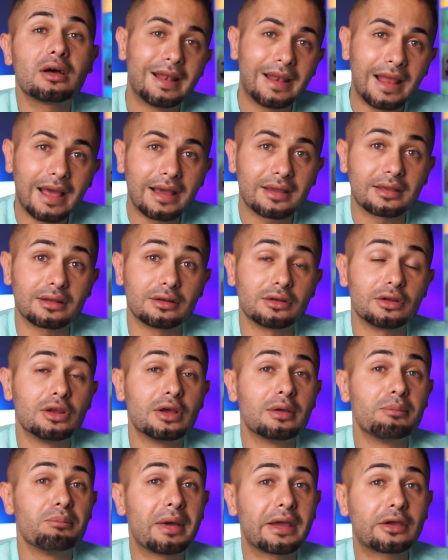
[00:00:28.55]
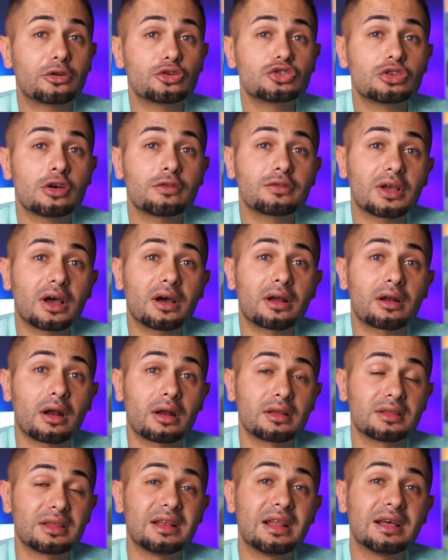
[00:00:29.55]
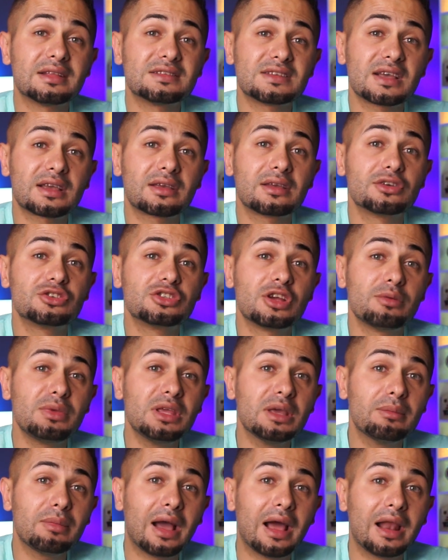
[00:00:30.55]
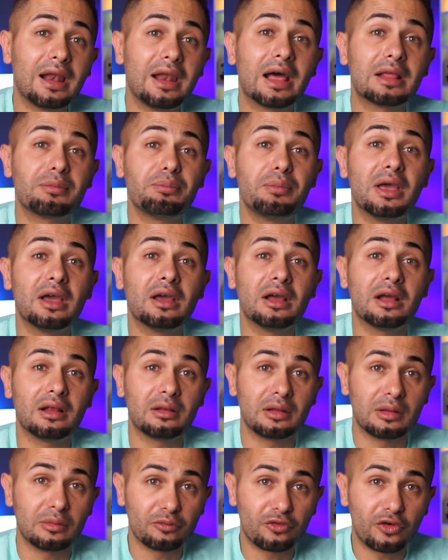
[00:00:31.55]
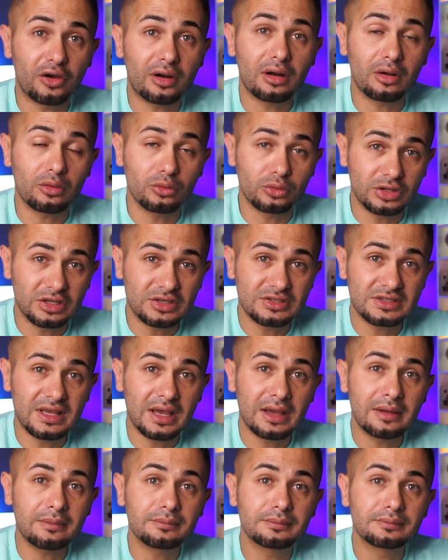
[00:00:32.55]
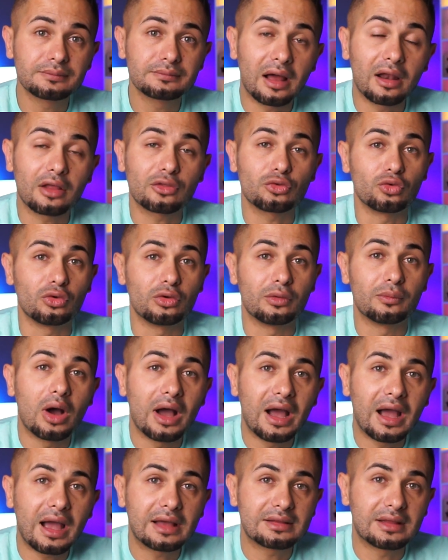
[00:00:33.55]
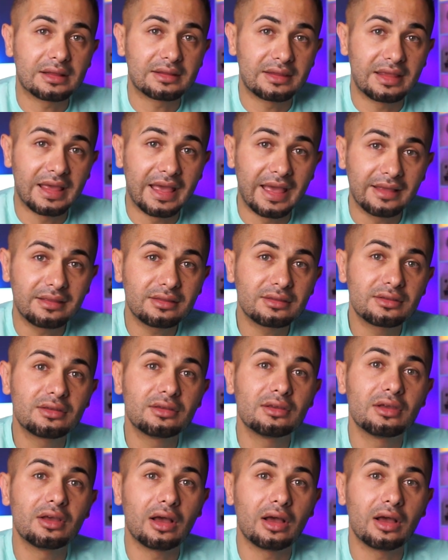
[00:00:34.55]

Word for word: لكن مايكروسوفت قررت انها تسكر جميع محلات بيع المفرق والتجزئه على طول اخذت هيت